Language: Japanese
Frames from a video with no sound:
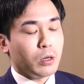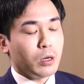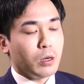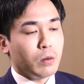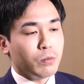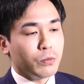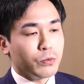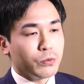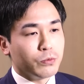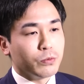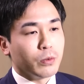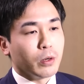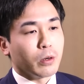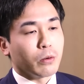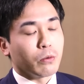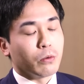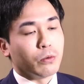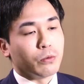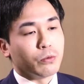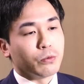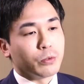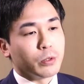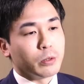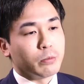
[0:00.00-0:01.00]
半分は
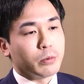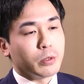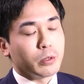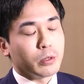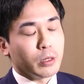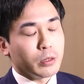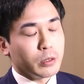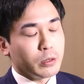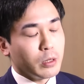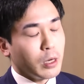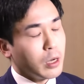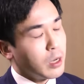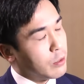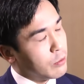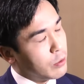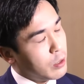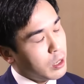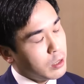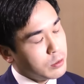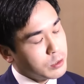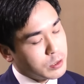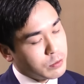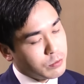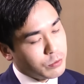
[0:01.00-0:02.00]
こう振りあ
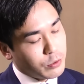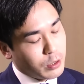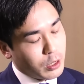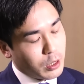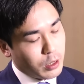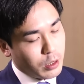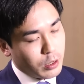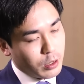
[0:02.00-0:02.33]
の自分の